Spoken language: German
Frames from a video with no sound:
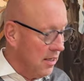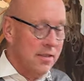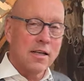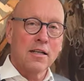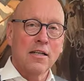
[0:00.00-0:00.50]

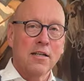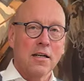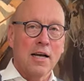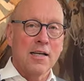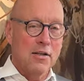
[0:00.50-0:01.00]
tatsächlich eine
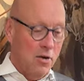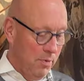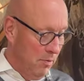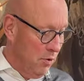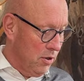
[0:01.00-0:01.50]
kleine
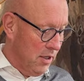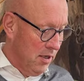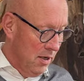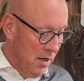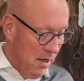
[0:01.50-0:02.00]
Doppelbüchse,
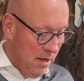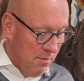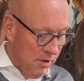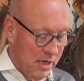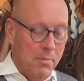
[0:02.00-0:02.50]

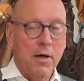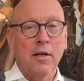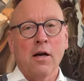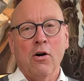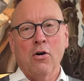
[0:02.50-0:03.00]
mit der
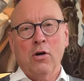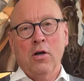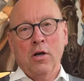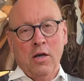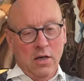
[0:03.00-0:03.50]
man auch
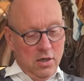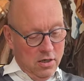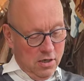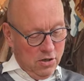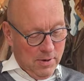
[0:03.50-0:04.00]

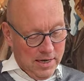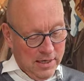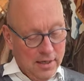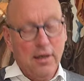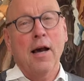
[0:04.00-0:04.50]

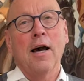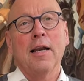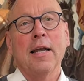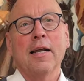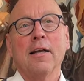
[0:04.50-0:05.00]
Schweindel
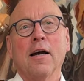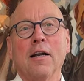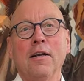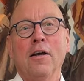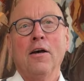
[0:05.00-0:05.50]
erlegen
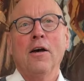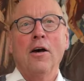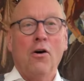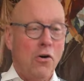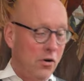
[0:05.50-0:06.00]
kann.
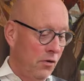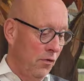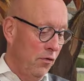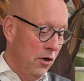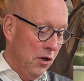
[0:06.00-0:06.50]
Und
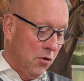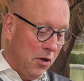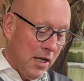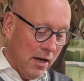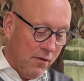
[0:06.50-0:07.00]
für die
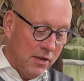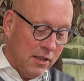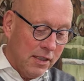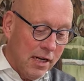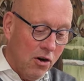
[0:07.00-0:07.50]
Drückjagd, wer
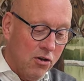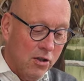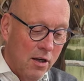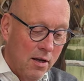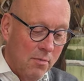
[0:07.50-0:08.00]
sich
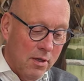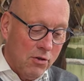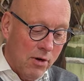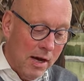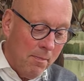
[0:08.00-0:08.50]
traut, mit
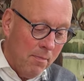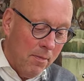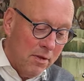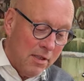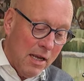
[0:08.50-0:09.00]
so einem
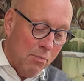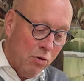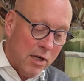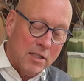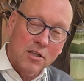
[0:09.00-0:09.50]
sehr
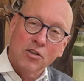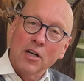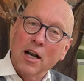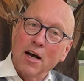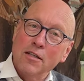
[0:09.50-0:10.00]

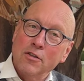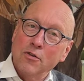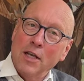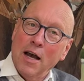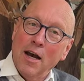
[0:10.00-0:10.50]
puristischen Glas
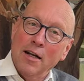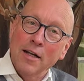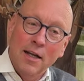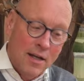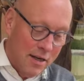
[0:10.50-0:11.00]
zu jagen,
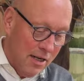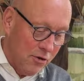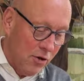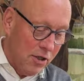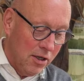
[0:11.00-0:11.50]
der
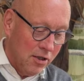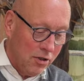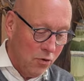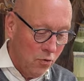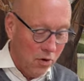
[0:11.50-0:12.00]
sollte das
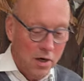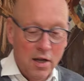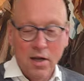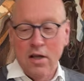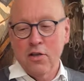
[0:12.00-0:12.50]
tun.
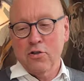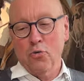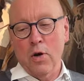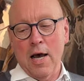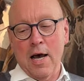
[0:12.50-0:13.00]

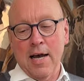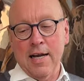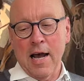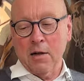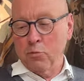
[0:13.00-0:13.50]
Sula
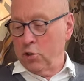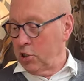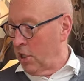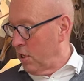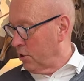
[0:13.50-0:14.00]

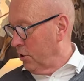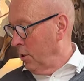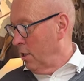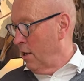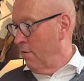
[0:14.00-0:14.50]
Einhakmontage,
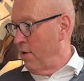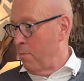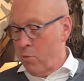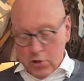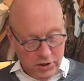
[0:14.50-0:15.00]
wer
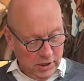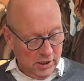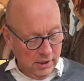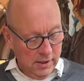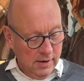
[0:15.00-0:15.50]

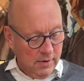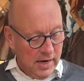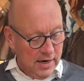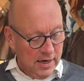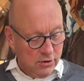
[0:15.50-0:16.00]
möchte,
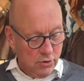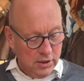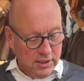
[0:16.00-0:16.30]
kann natürlich